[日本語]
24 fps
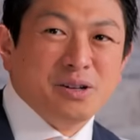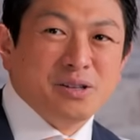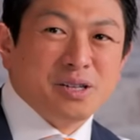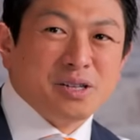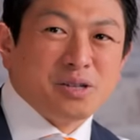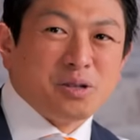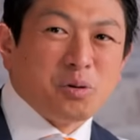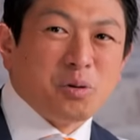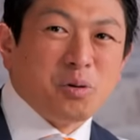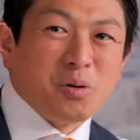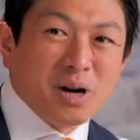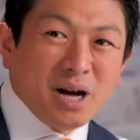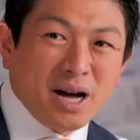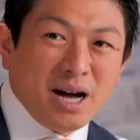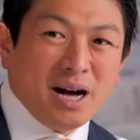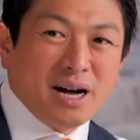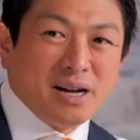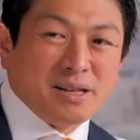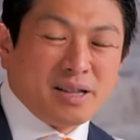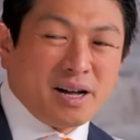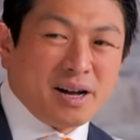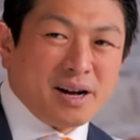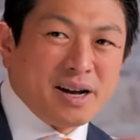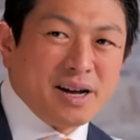で、そこ
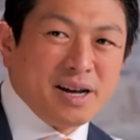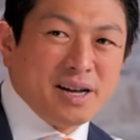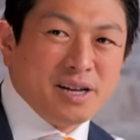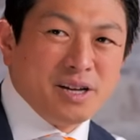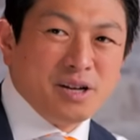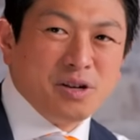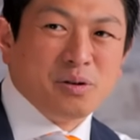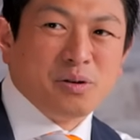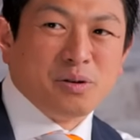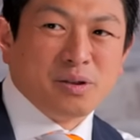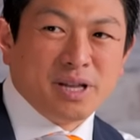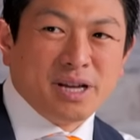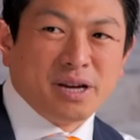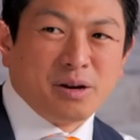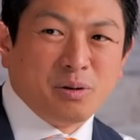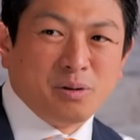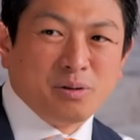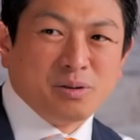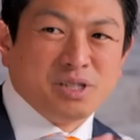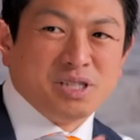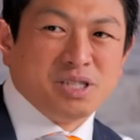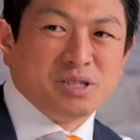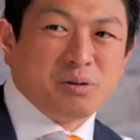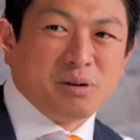が高い費用で
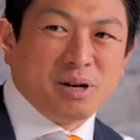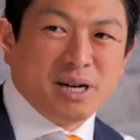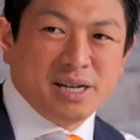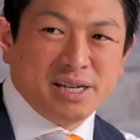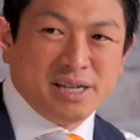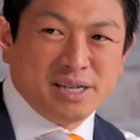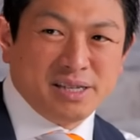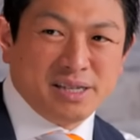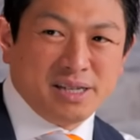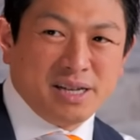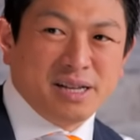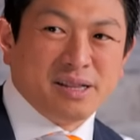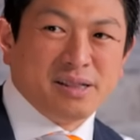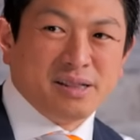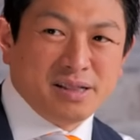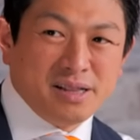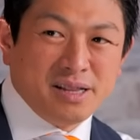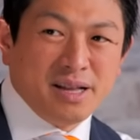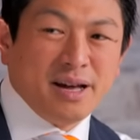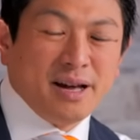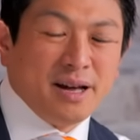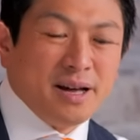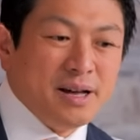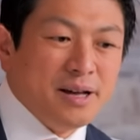工事とかやっ
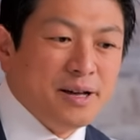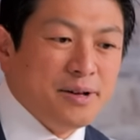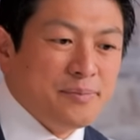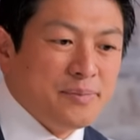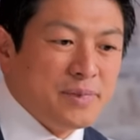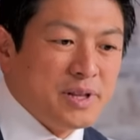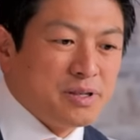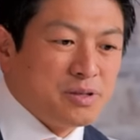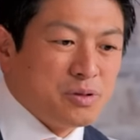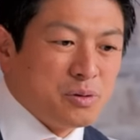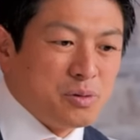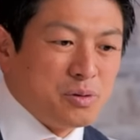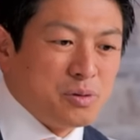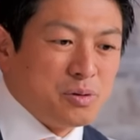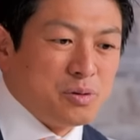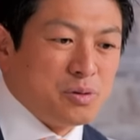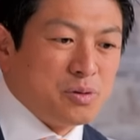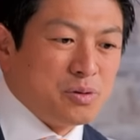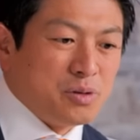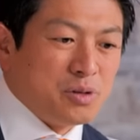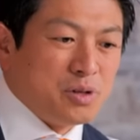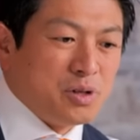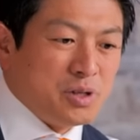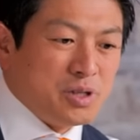て、で、そこ
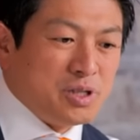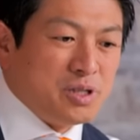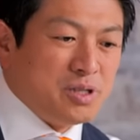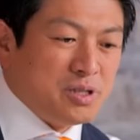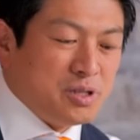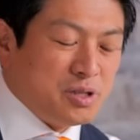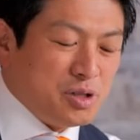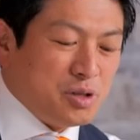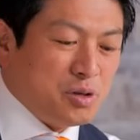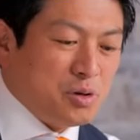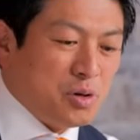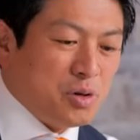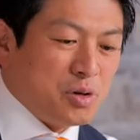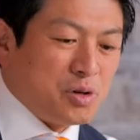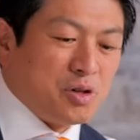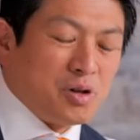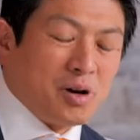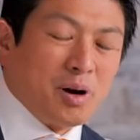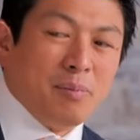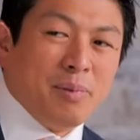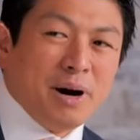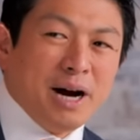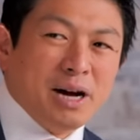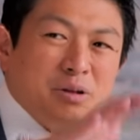の水道料金
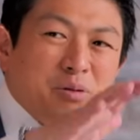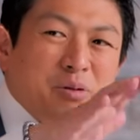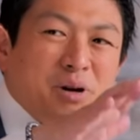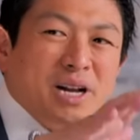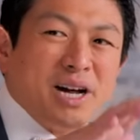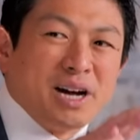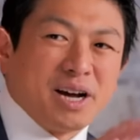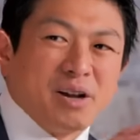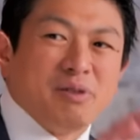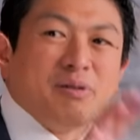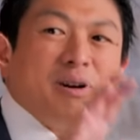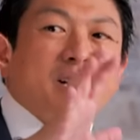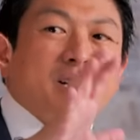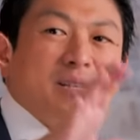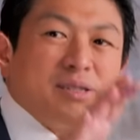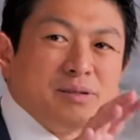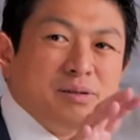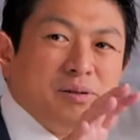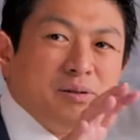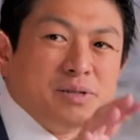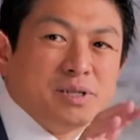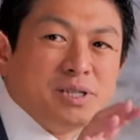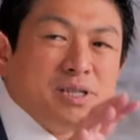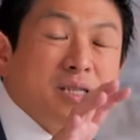とか倍とかに上げるわけで
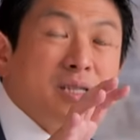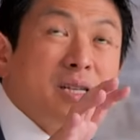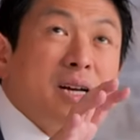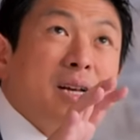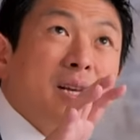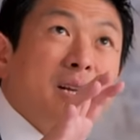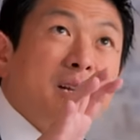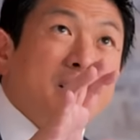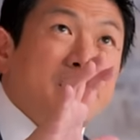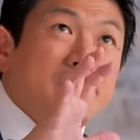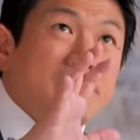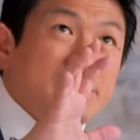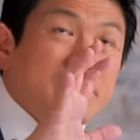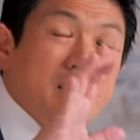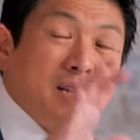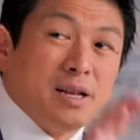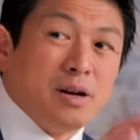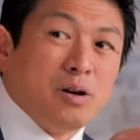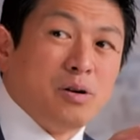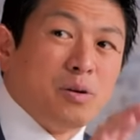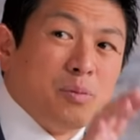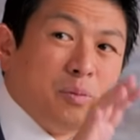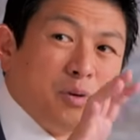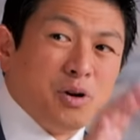すよ。実際2000
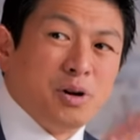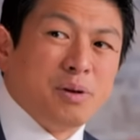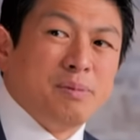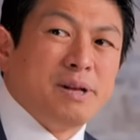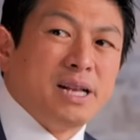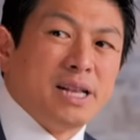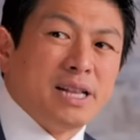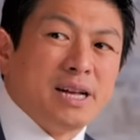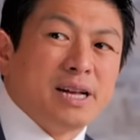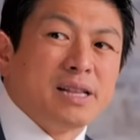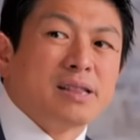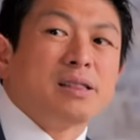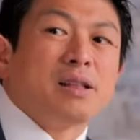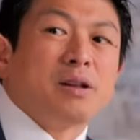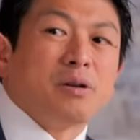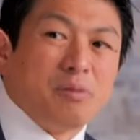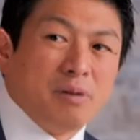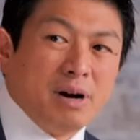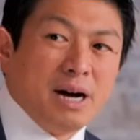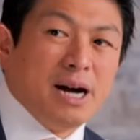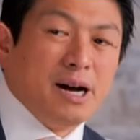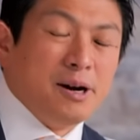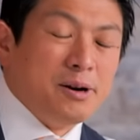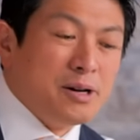年頃ボリビアであった
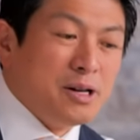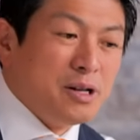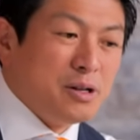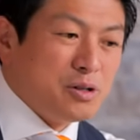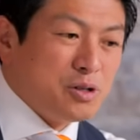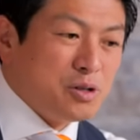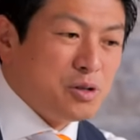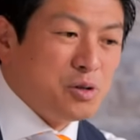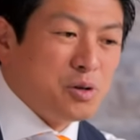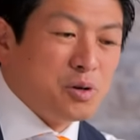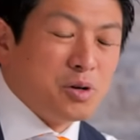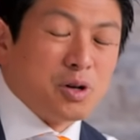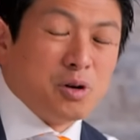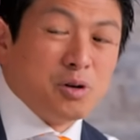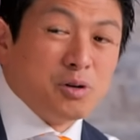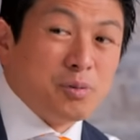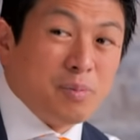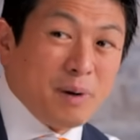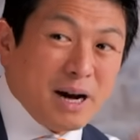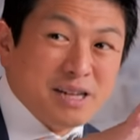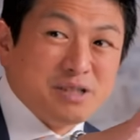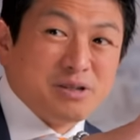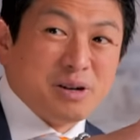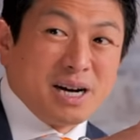のは、水道料金ほん
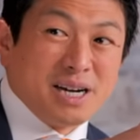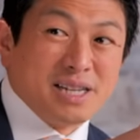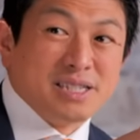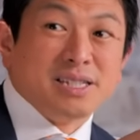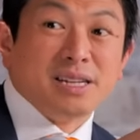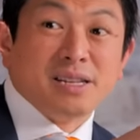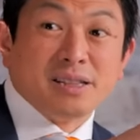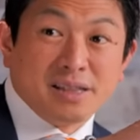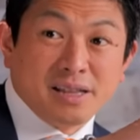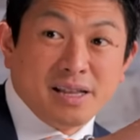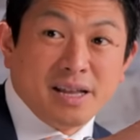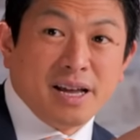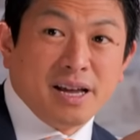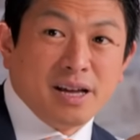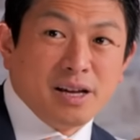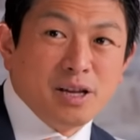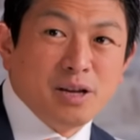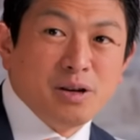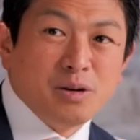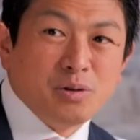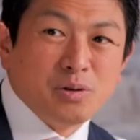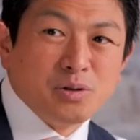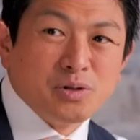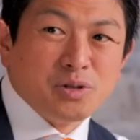と倍以上上がっちゃって、
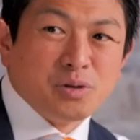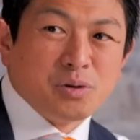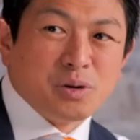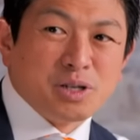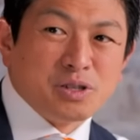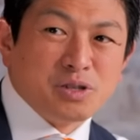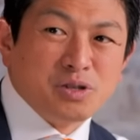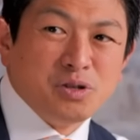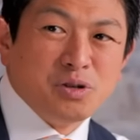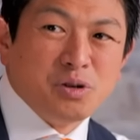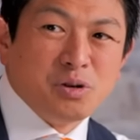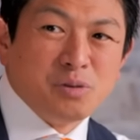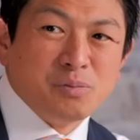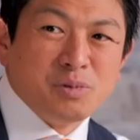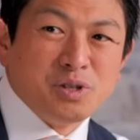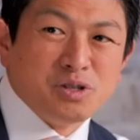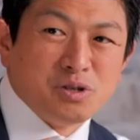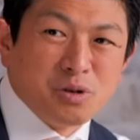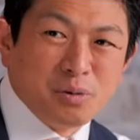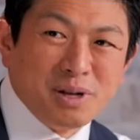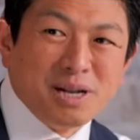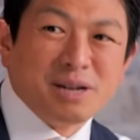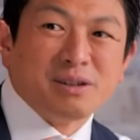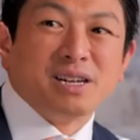貧困層が水道の
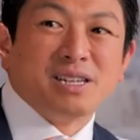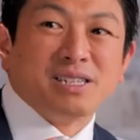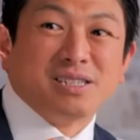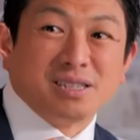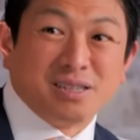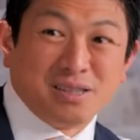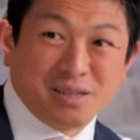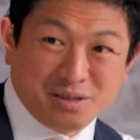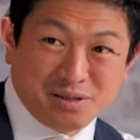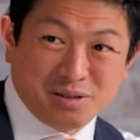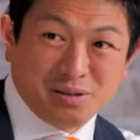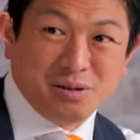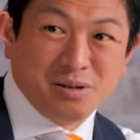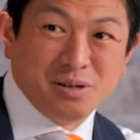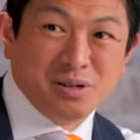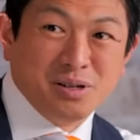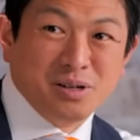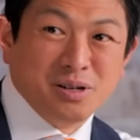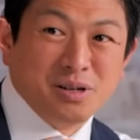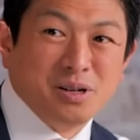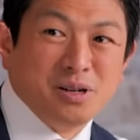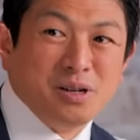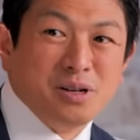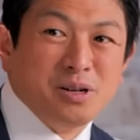水飲めなくなっちゃったんですよ。